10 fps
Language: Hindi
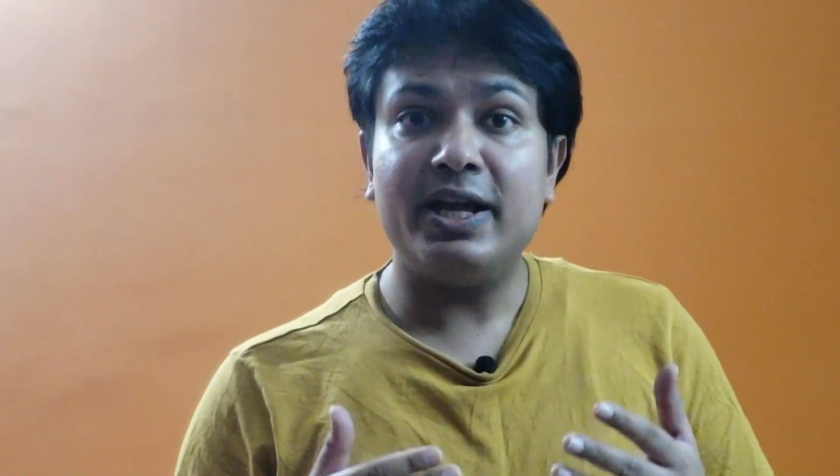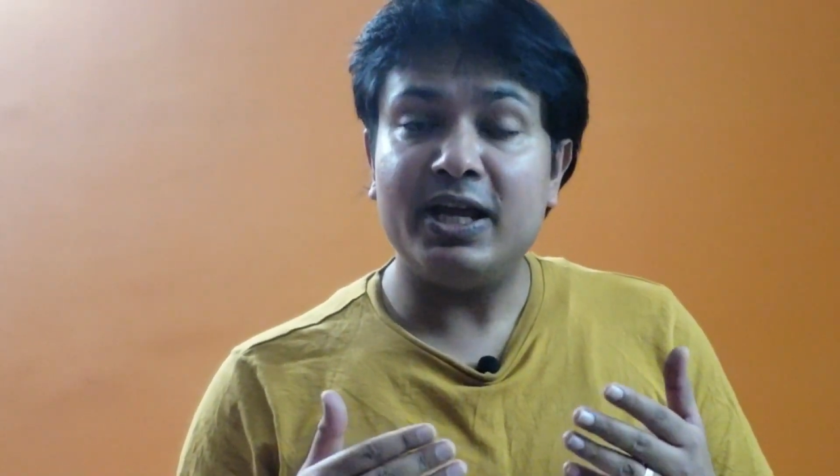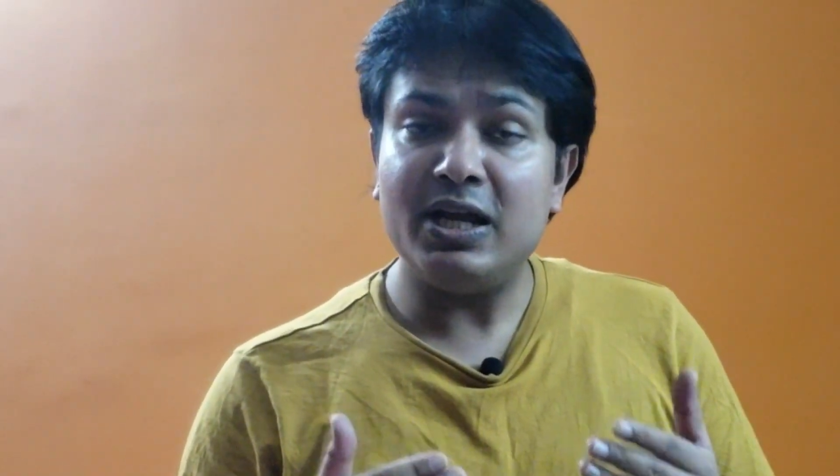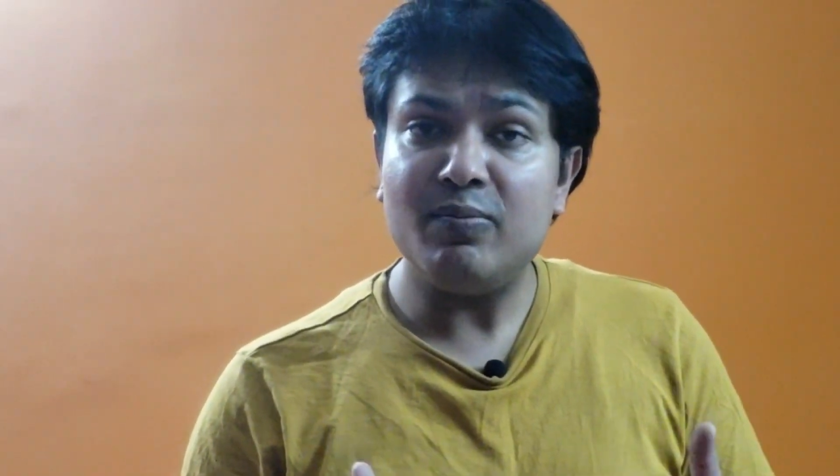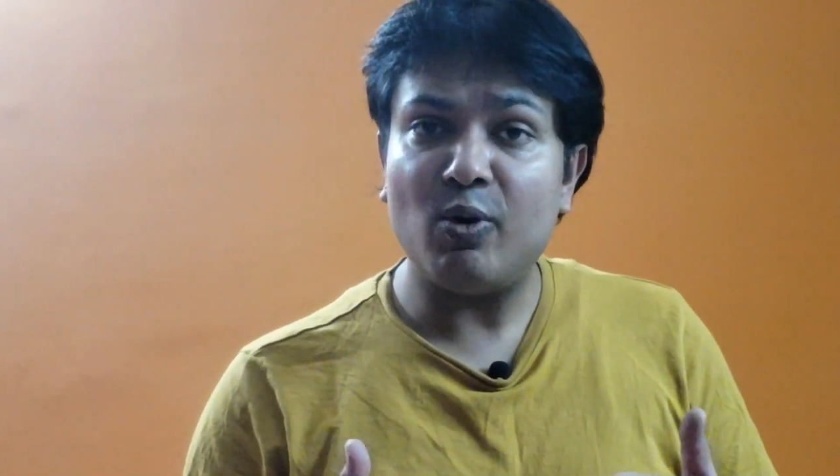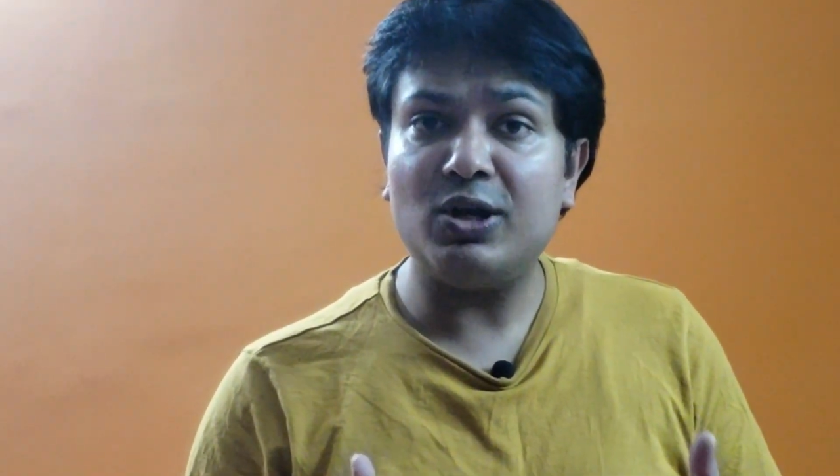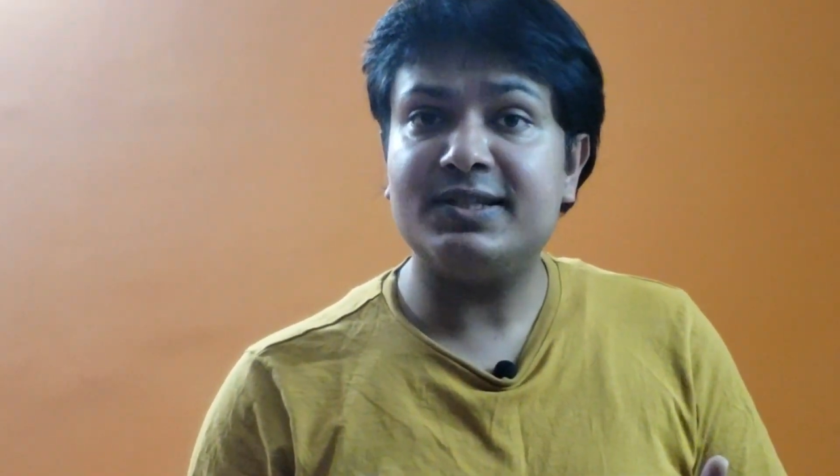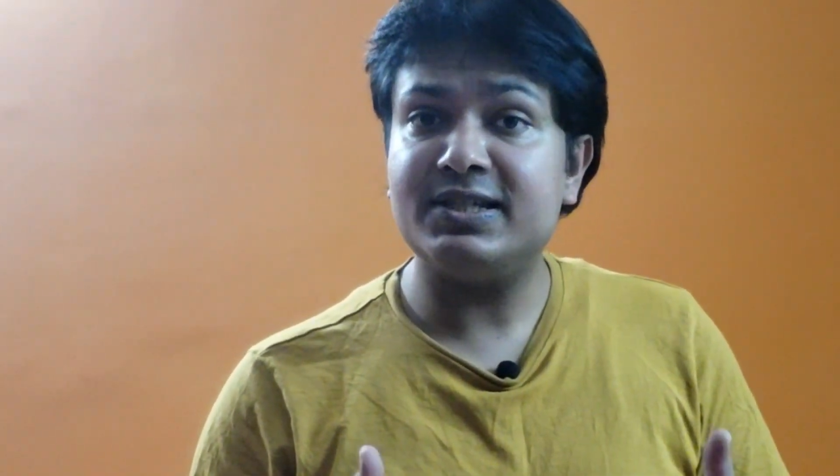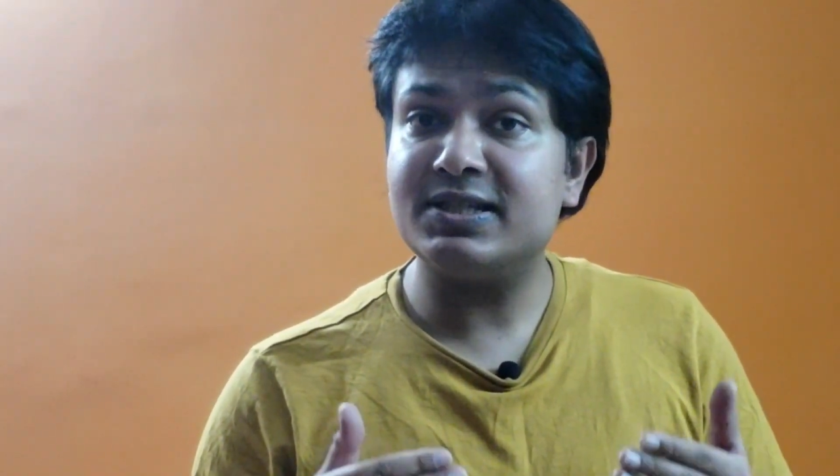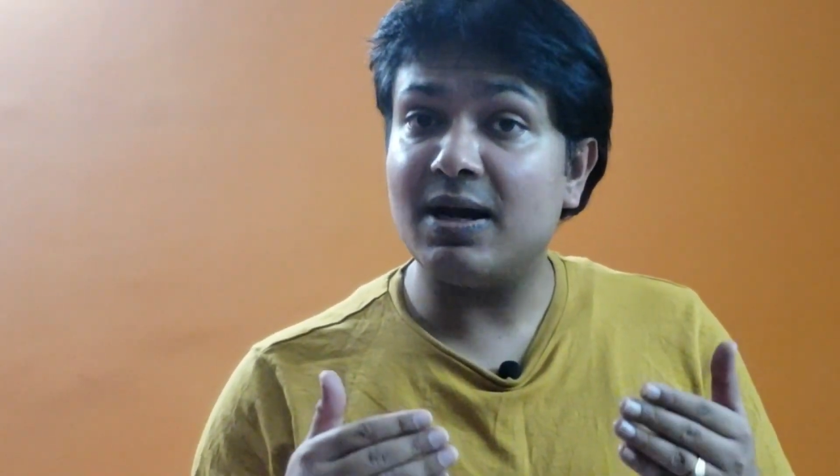इन
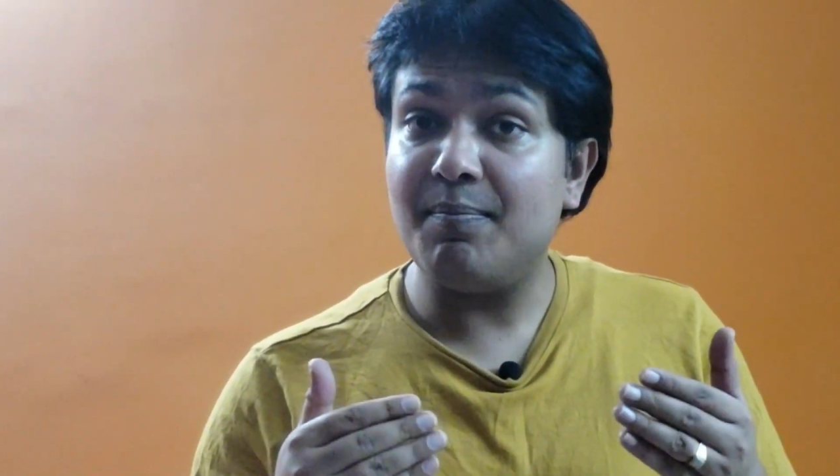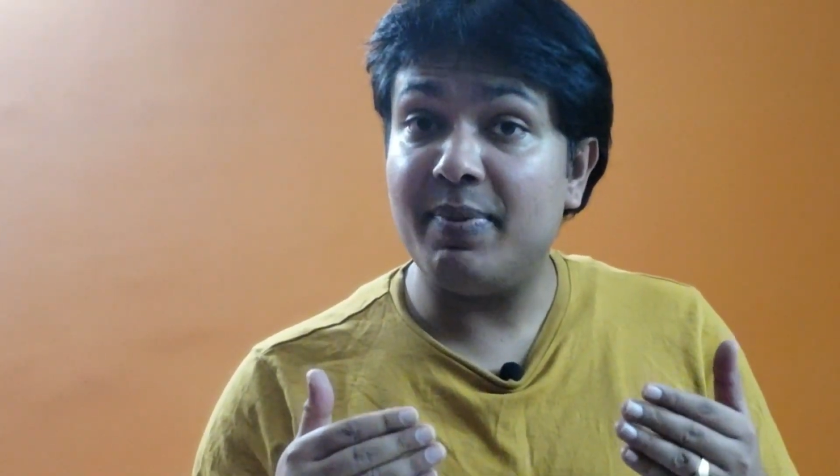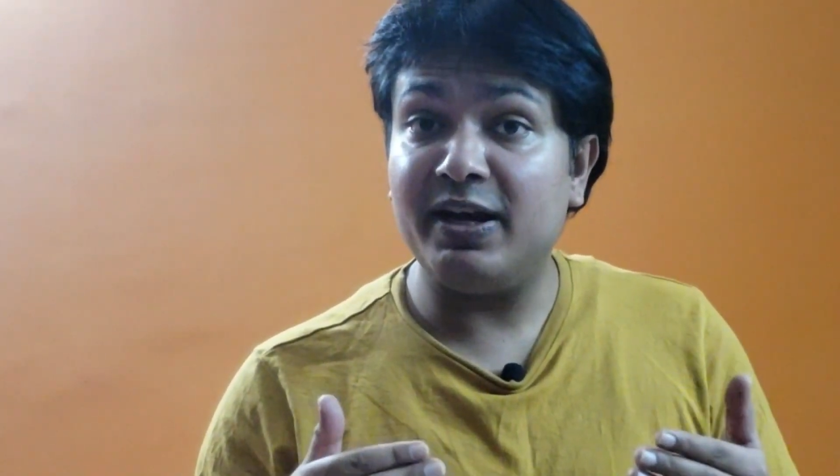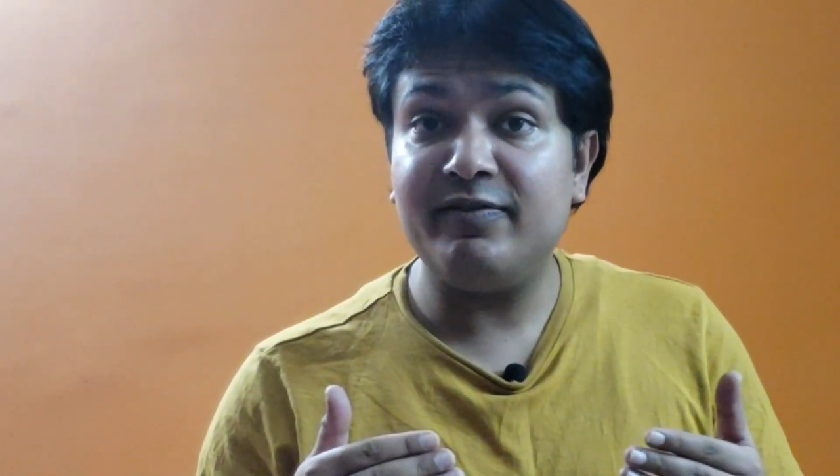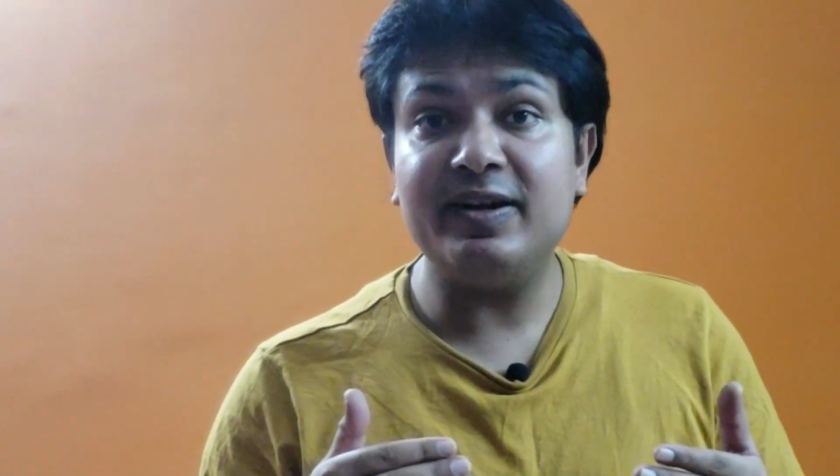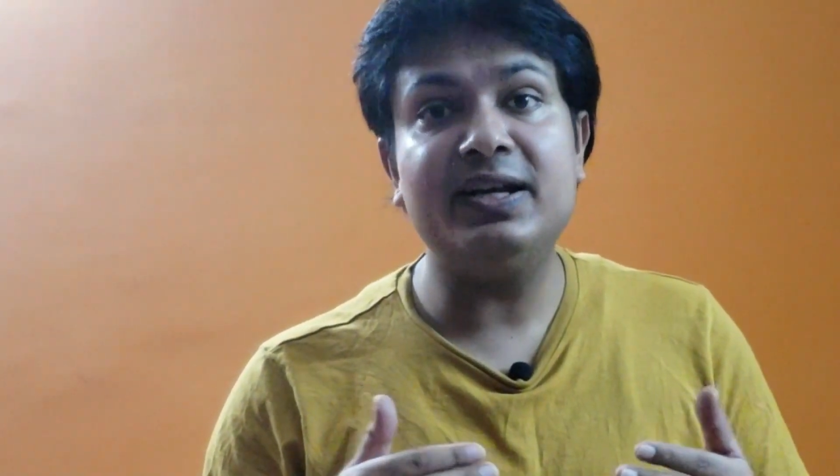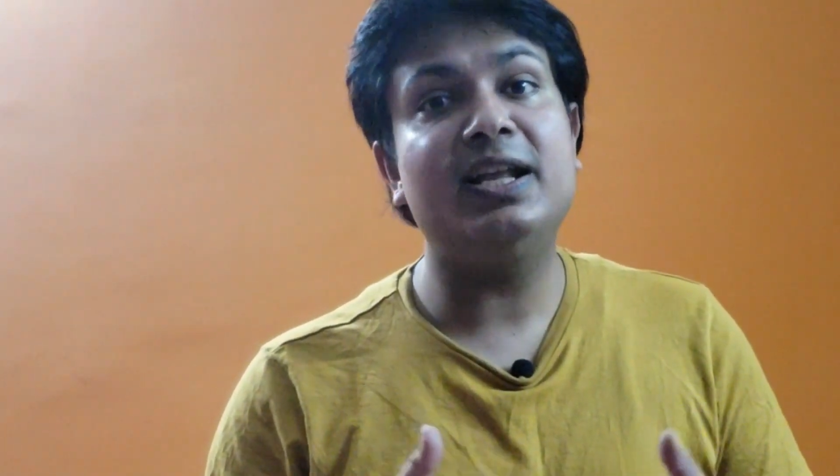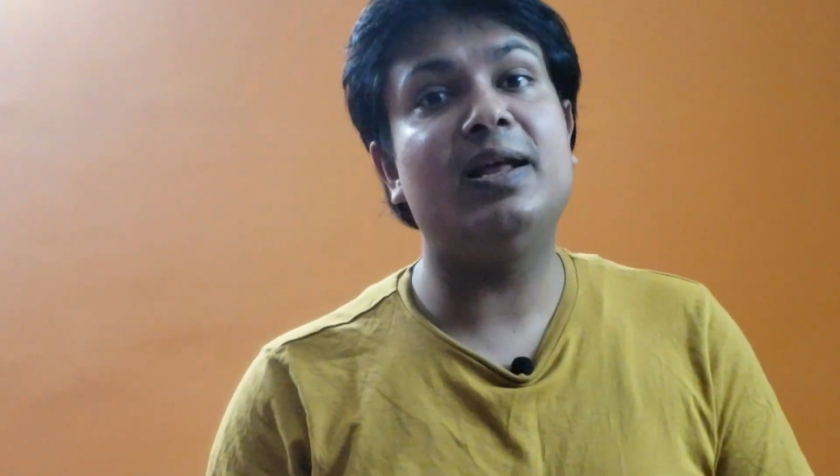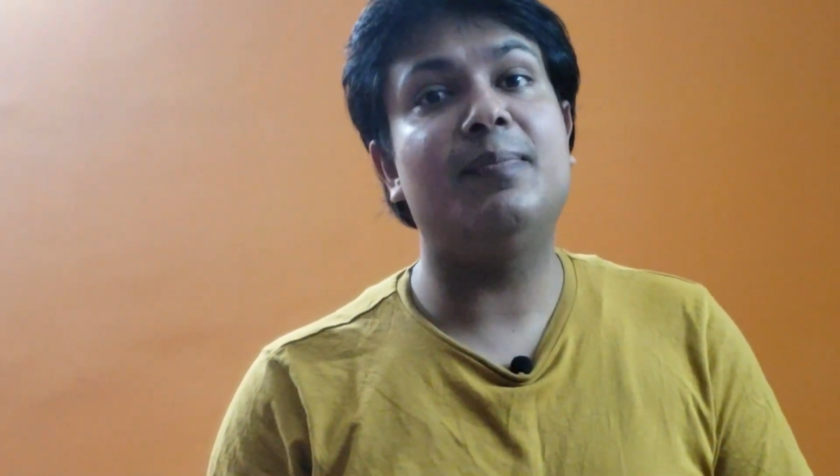पॉलिसीज़ का बेनिफिट नहीं ले